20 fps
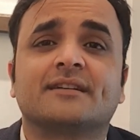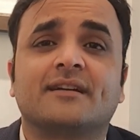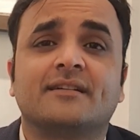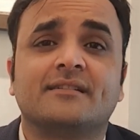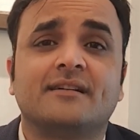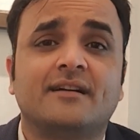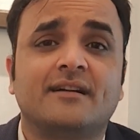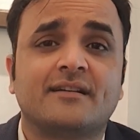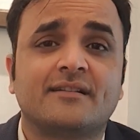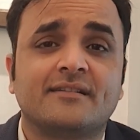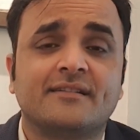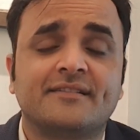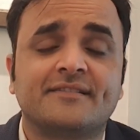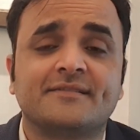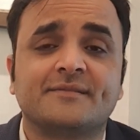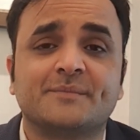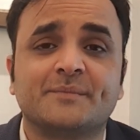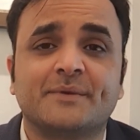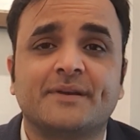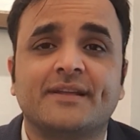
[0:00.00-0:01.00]
कजाक
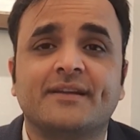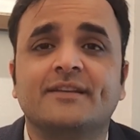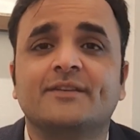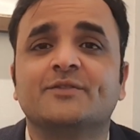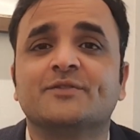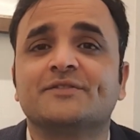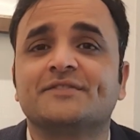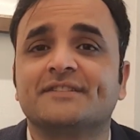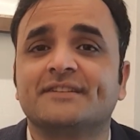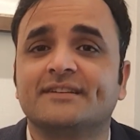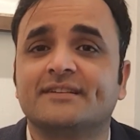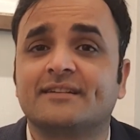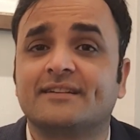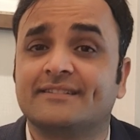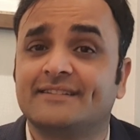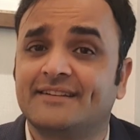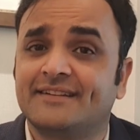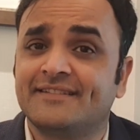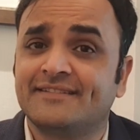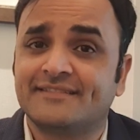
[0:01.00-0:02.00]
नेशनल मेडिकल यूनिवर्सिटी
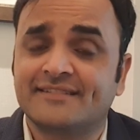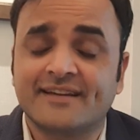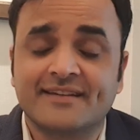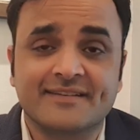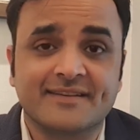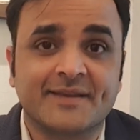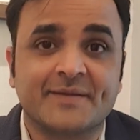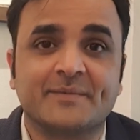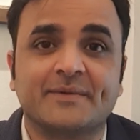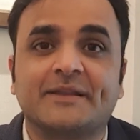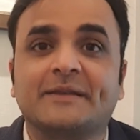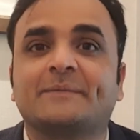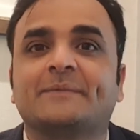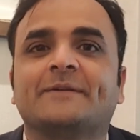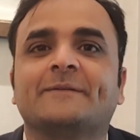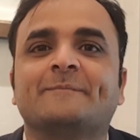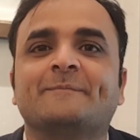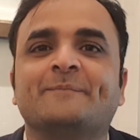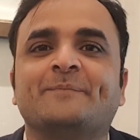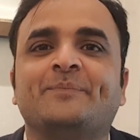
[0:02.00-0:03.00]
कजाकिस्तान के बारे में